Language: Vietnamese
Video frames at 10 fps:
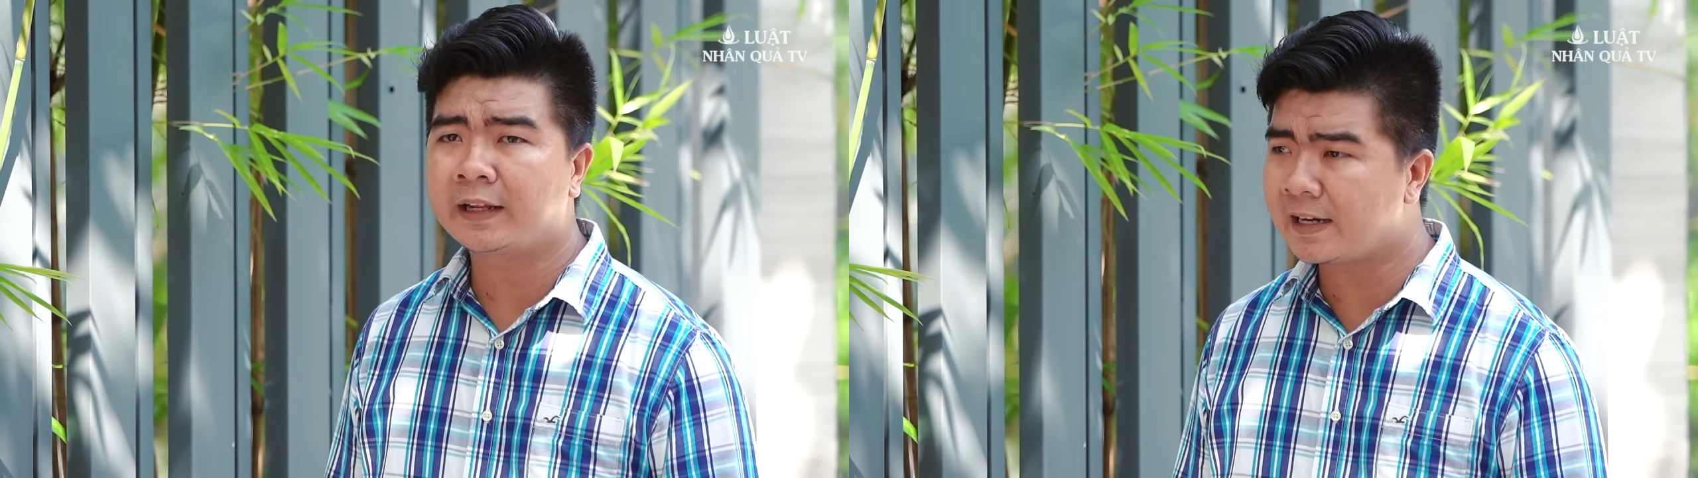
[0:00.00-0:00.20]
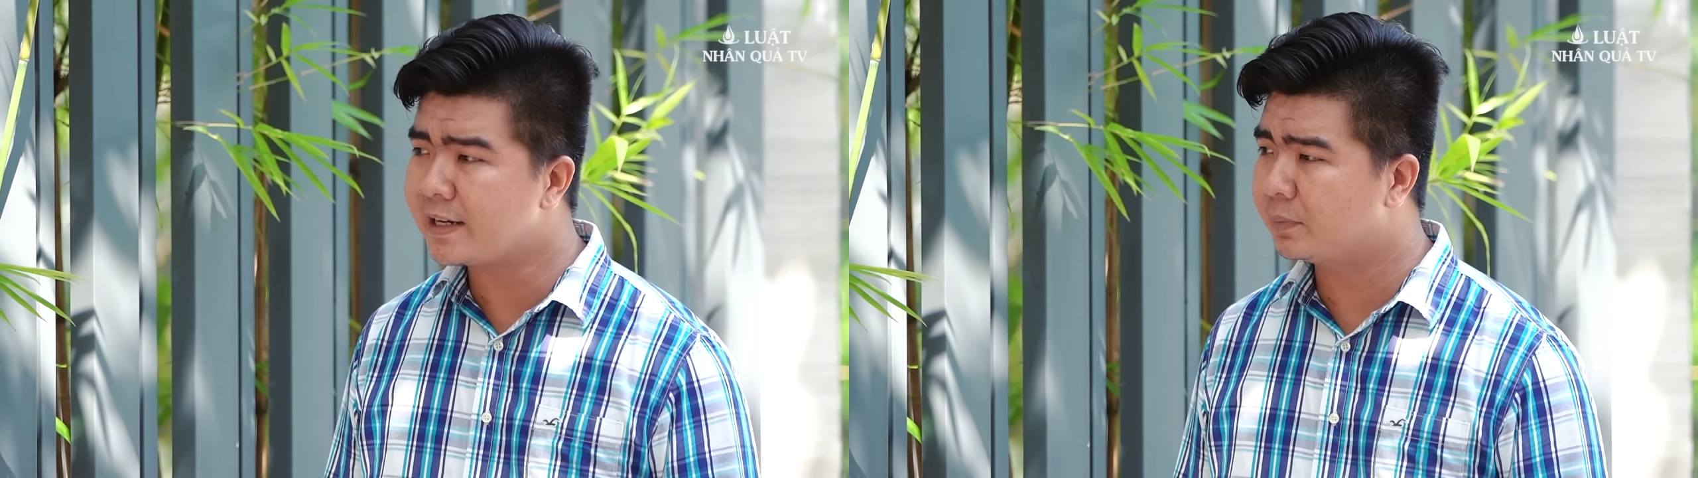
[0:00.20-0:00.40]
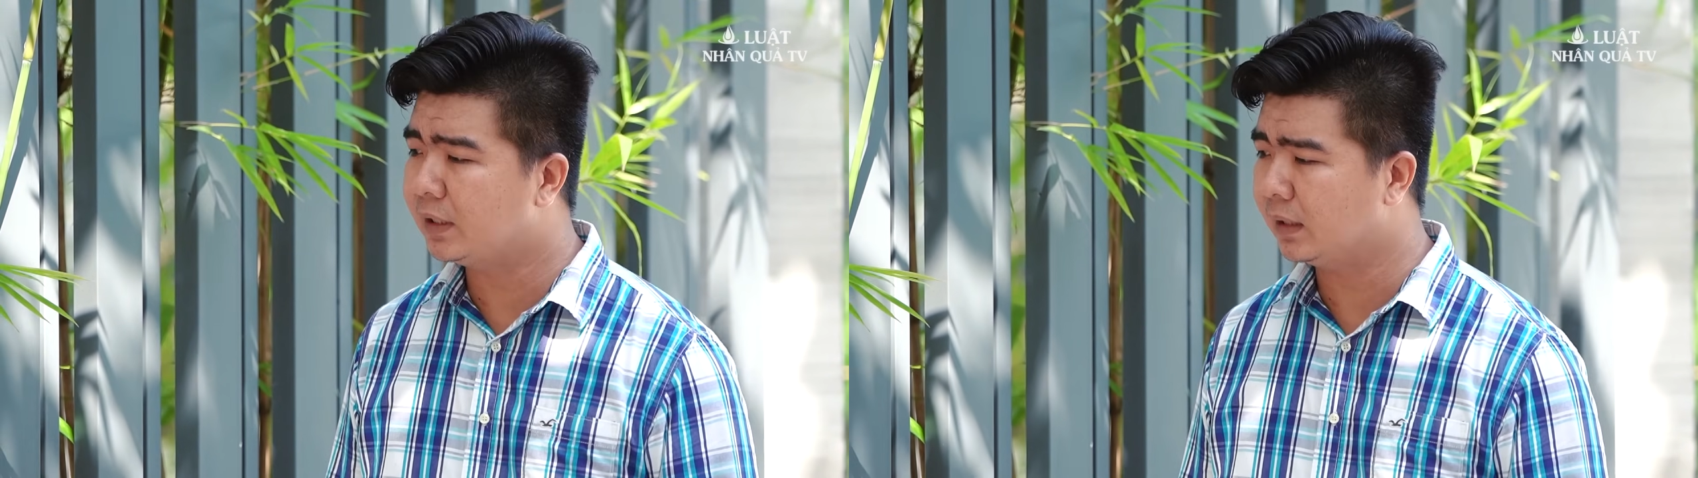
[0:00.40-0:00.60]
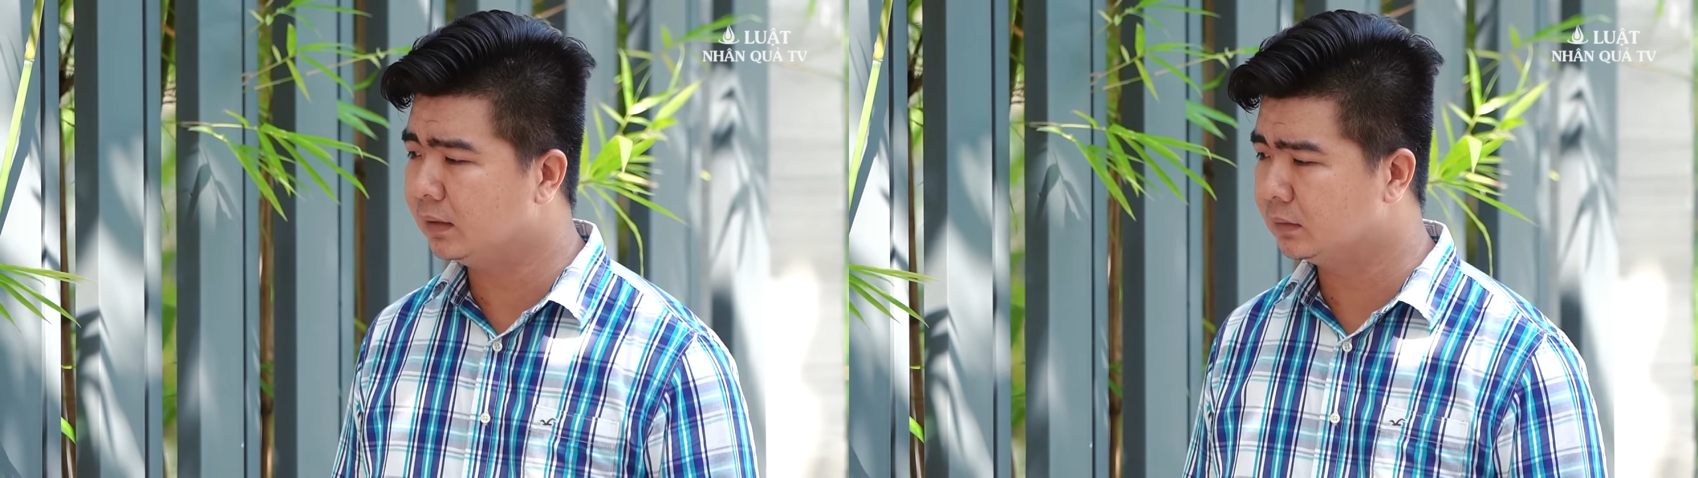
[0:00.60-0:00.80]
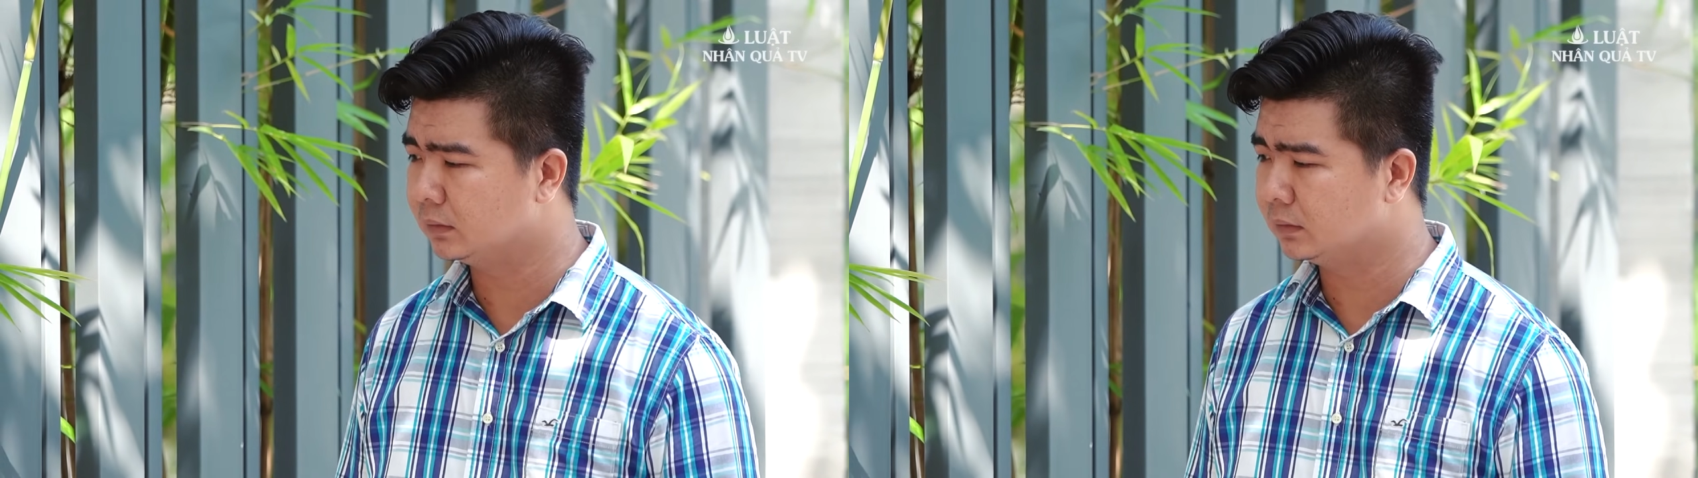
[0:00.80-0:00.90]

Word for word: lại đánh em nữa hả?